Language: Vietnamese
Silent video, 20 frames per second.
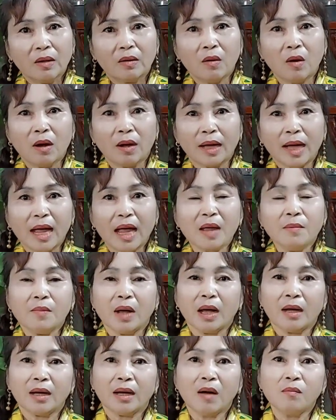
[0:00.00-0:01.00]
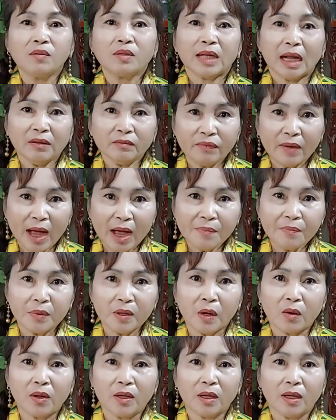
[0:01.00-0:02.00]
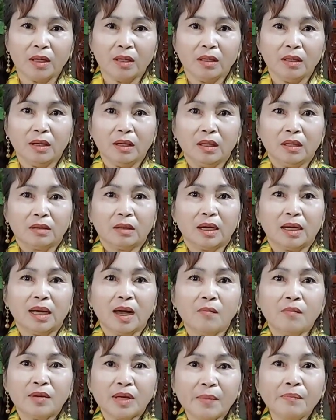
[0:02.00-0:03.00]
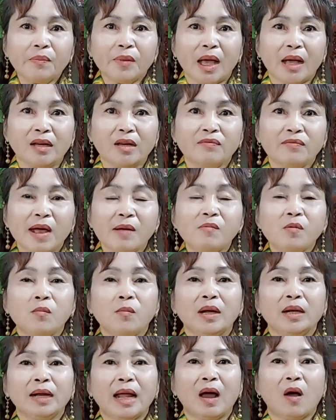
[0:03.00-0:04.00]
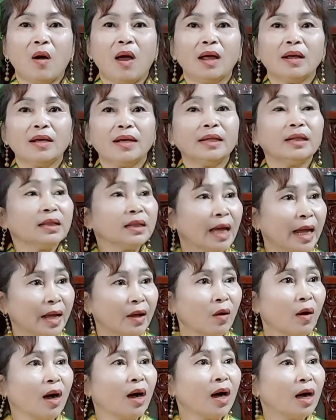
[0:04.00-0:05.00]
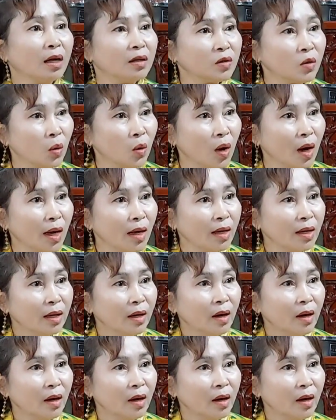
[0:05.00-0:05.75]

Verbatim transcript: Còn ai mà không tránh pháp rồi á, thì không chấp nhận cái pháp của mình là họ ganh tị, họ hơn thua,